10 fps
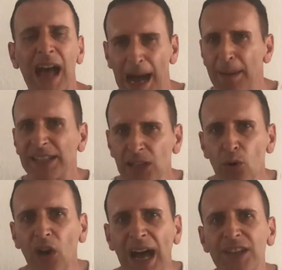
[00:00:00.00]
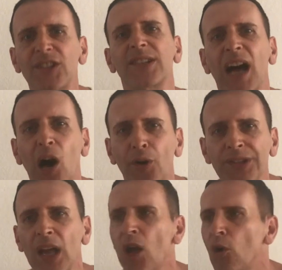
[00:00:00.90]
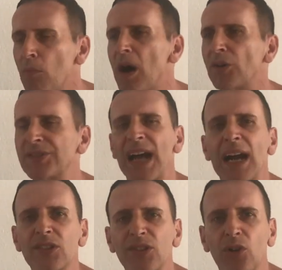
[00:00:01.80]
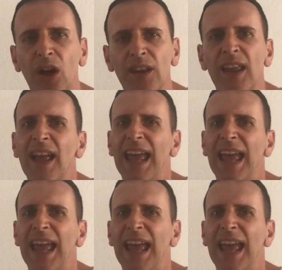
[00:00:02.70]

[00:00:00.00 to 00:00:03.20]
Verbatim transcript: Aber dennoch reicht es aus, um auch sagen zu können,